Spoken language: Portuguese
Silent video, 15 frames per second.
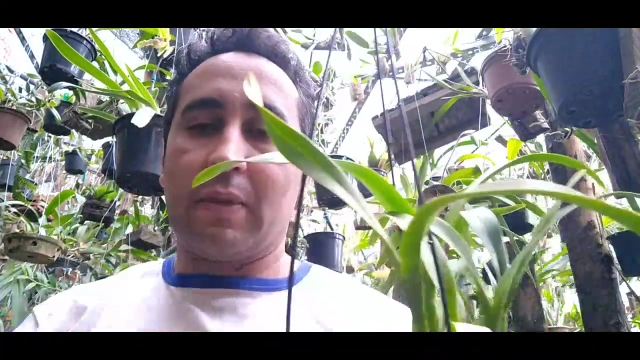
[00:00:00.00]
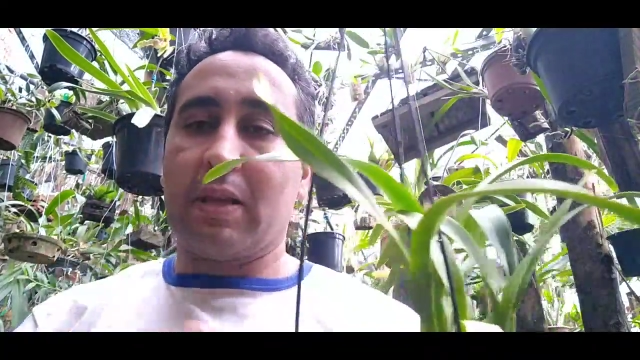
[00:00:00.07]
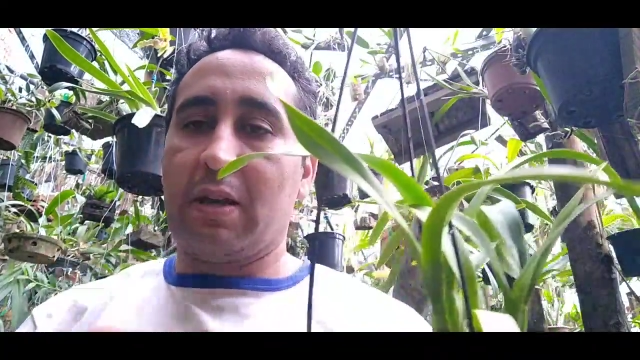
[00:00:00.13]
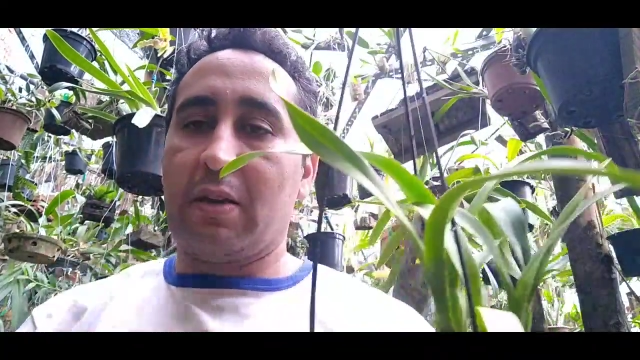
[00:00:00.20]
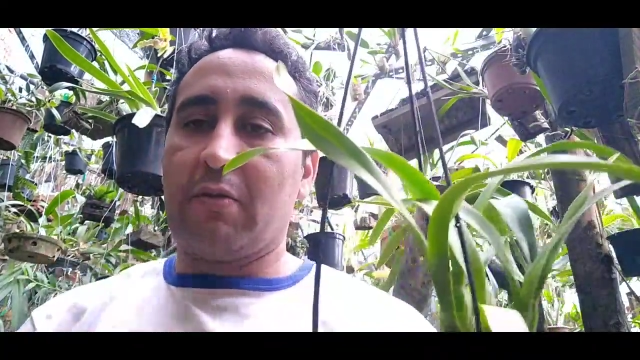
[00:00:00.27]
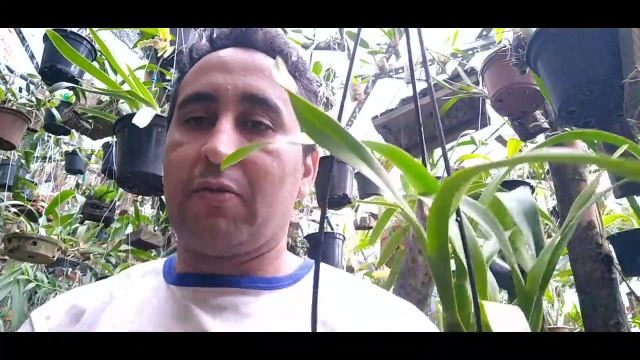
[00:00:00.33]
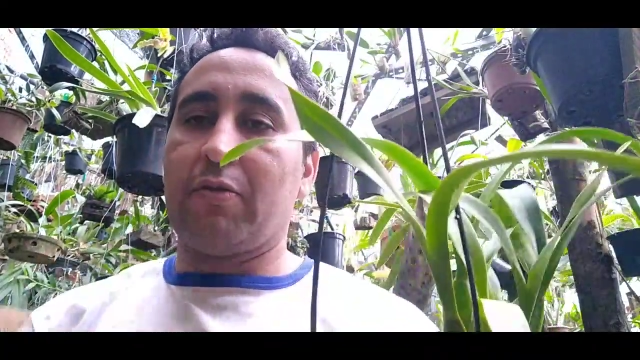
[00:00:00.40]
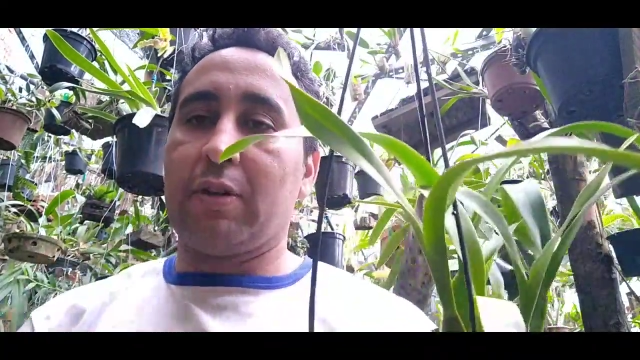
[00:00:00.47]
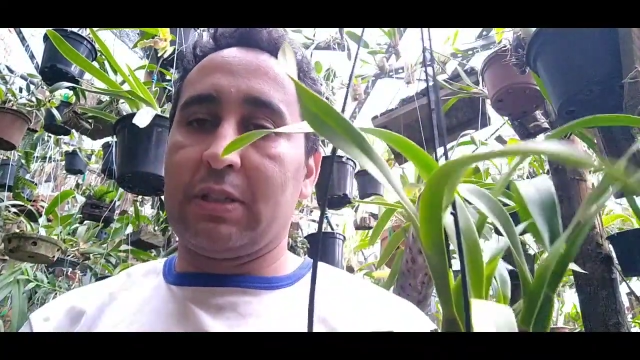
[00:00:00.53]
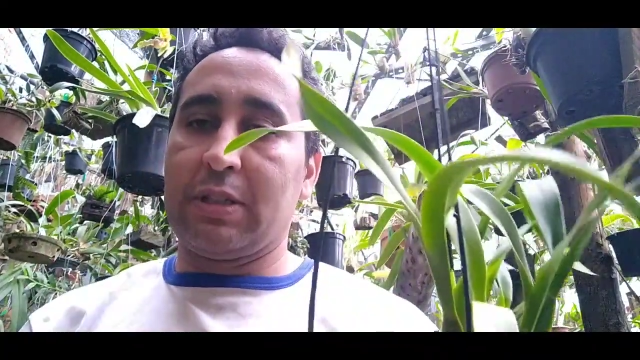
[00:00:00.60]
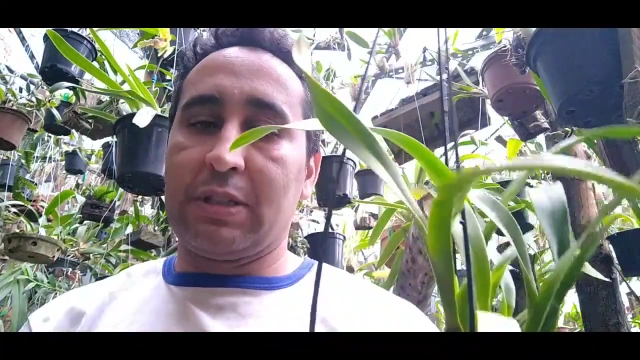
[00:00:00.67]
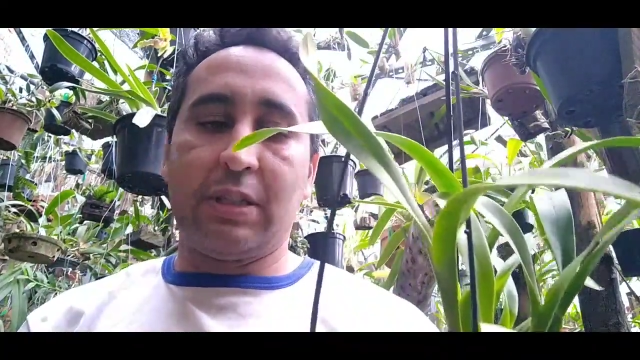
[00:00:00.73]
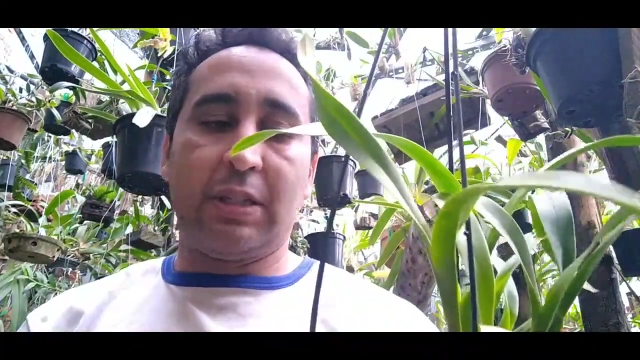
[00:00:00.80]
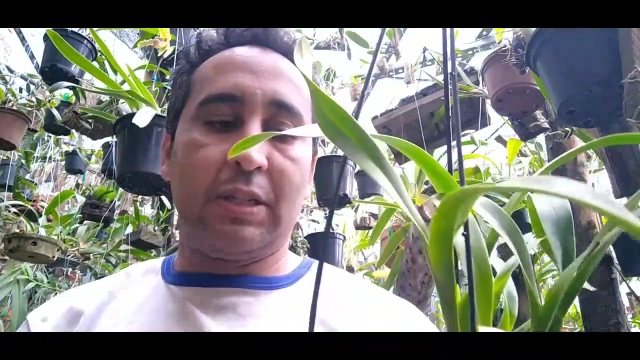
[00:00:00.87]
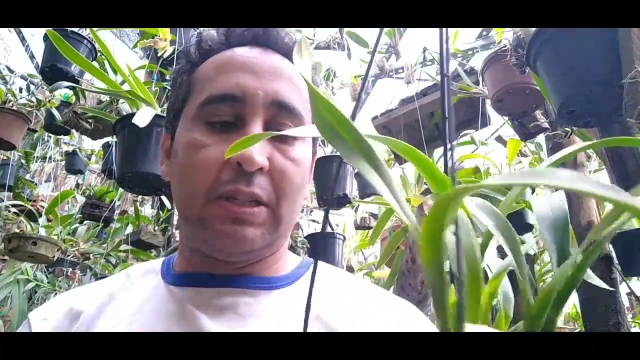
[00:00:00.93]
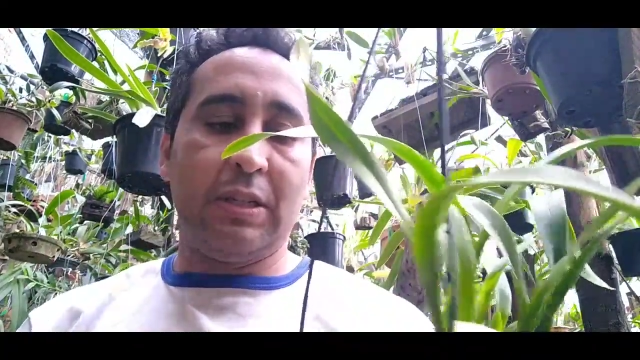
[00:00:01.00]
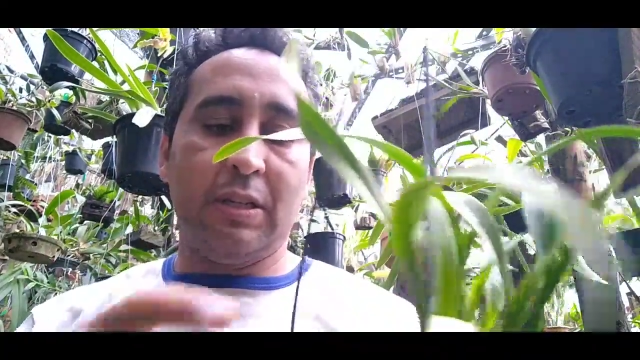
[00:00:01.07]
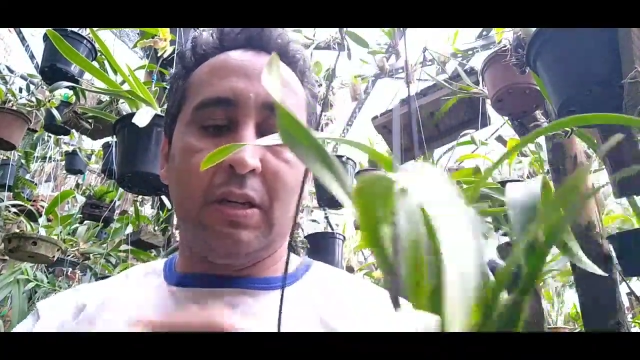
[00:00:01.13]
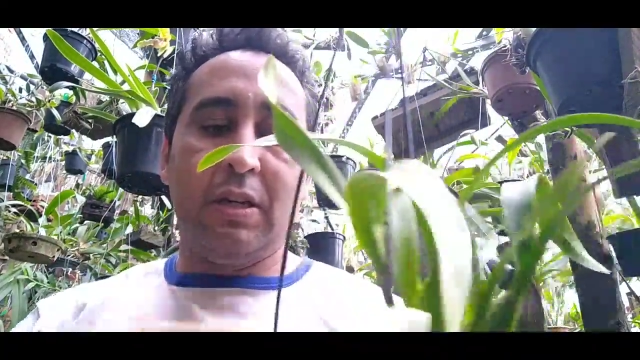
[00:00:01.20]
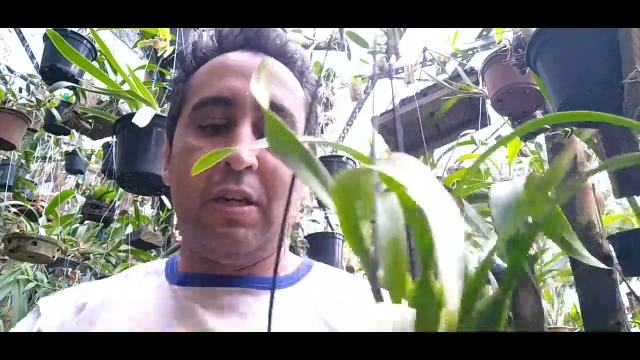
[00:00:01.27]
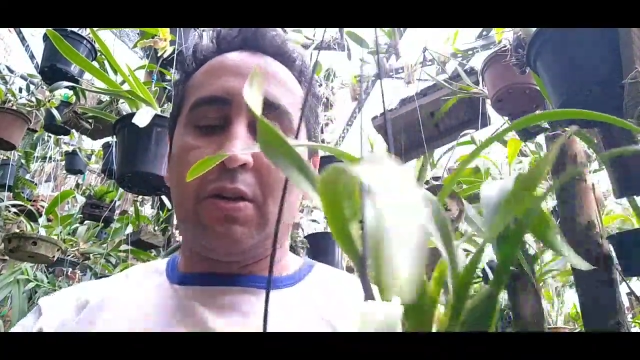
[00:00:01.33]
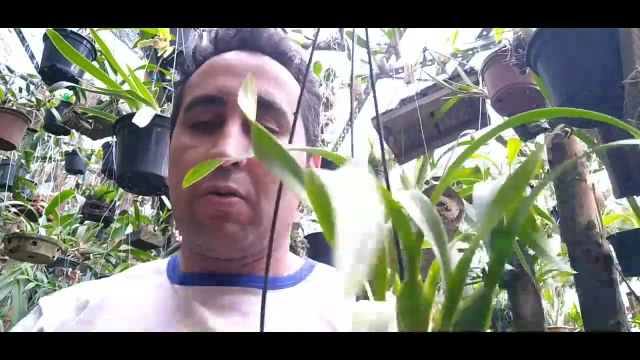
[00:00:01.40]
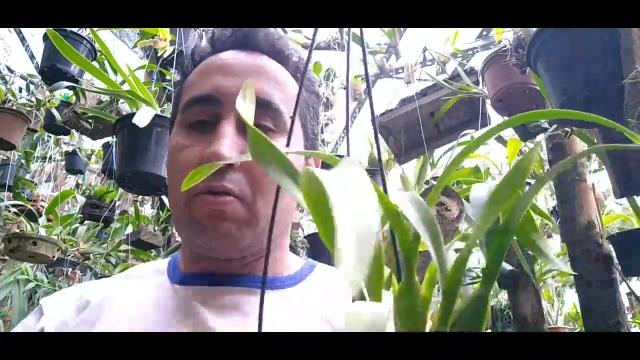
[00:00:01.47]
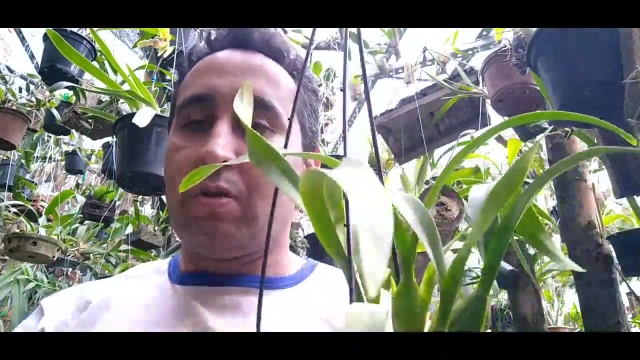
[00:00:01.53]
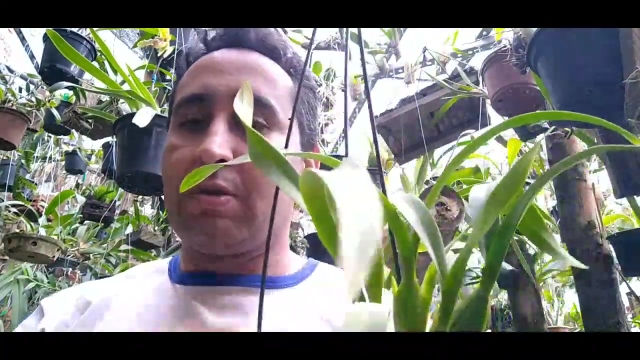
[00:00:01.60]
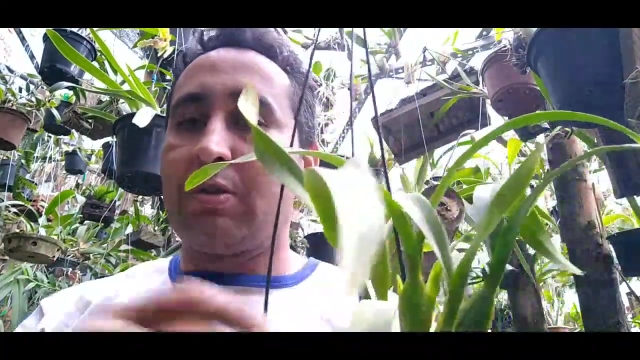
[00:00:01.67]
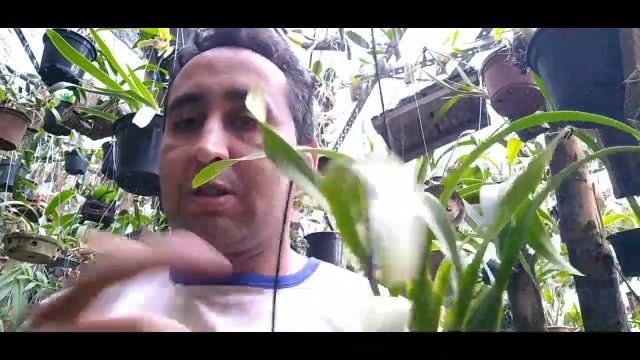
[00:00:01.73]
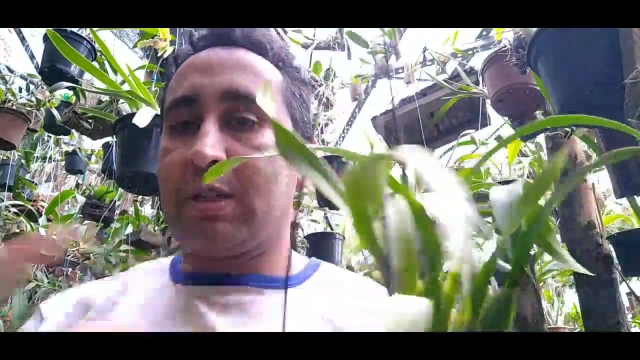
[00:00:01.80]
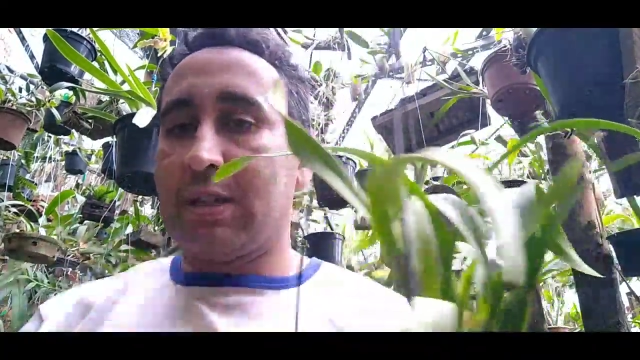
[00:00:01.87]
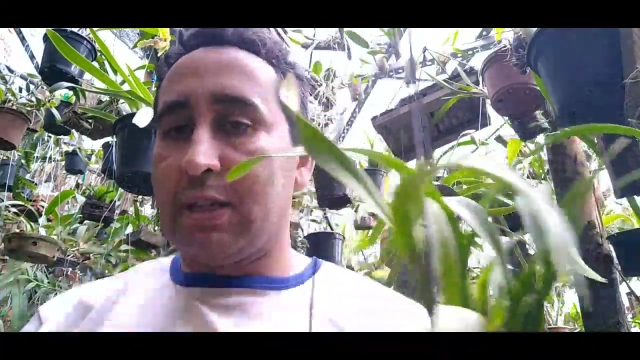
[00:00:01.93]
Quem for adquirir,
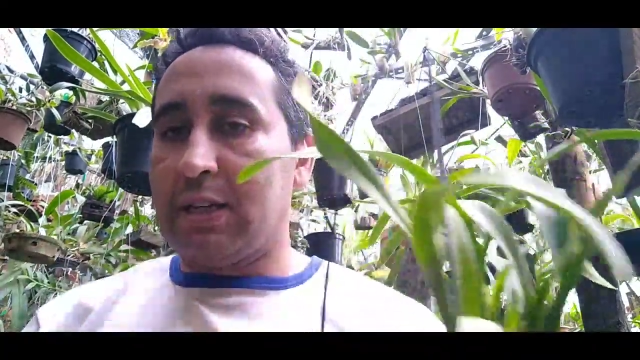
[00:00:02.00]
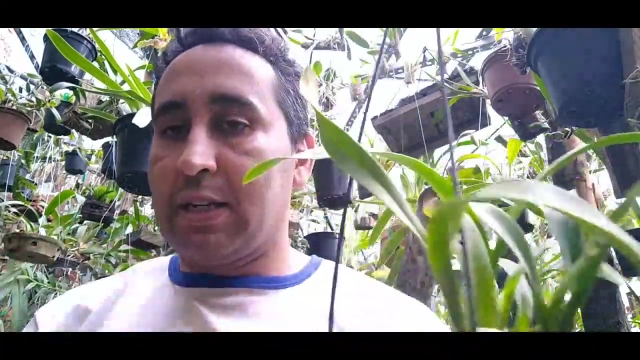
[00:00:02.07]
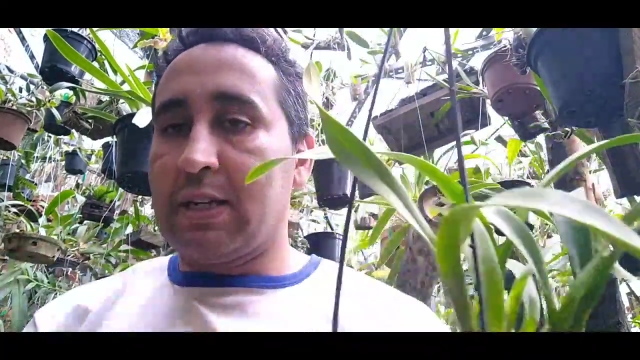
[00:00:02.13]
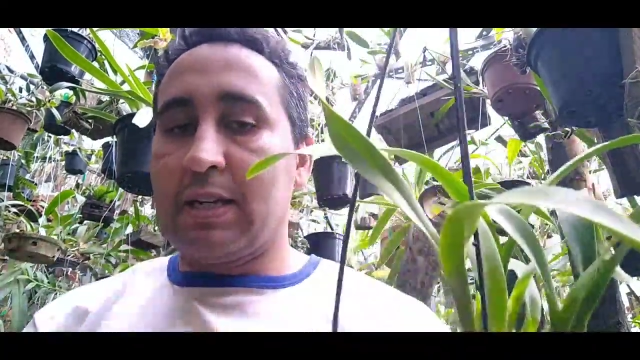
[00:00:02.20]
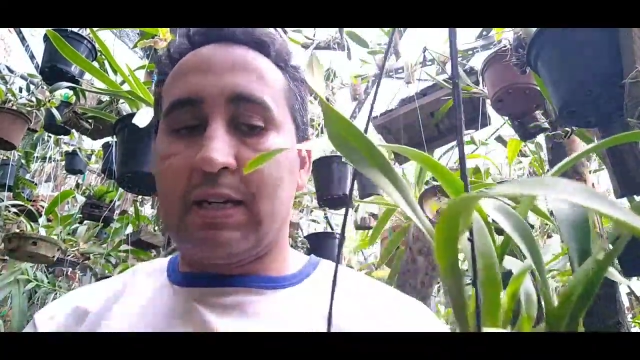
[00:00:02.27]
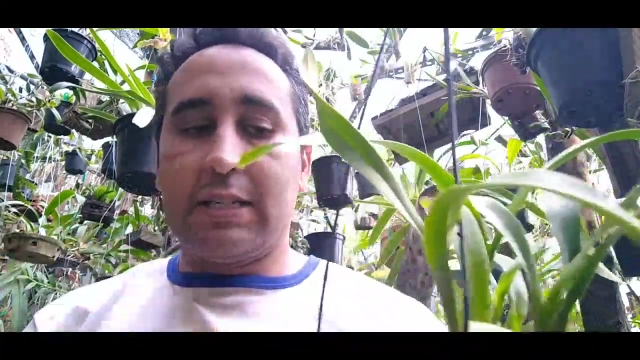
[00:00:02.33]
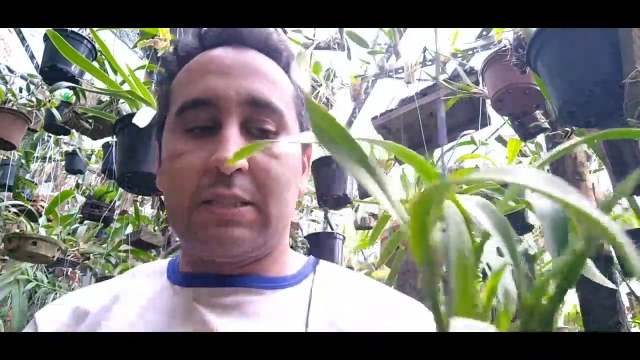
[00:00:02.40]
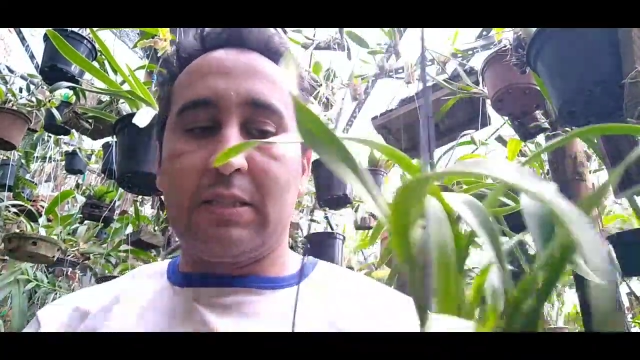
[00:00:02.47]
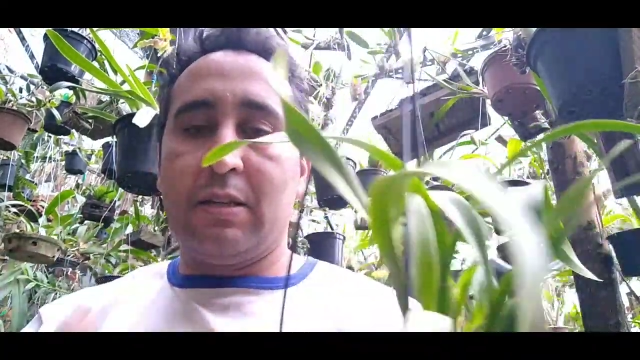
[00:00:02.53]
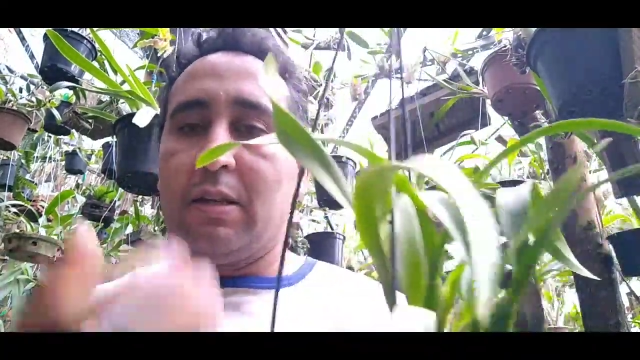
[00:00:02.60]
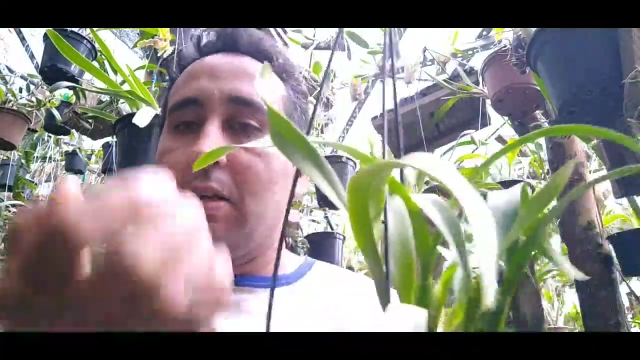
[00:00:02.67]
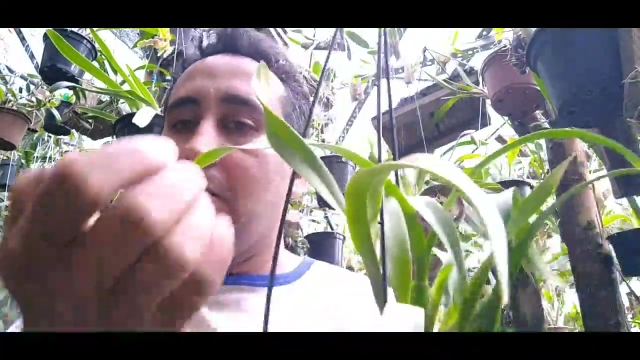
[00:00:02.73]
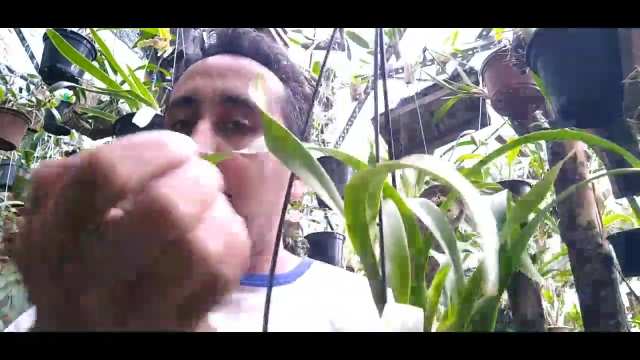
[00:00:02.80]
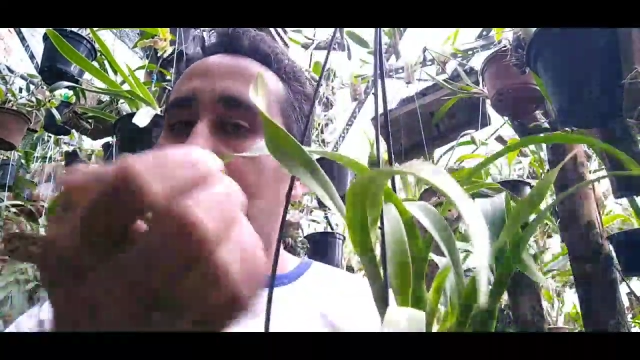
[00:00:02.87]
quando chegar em casa,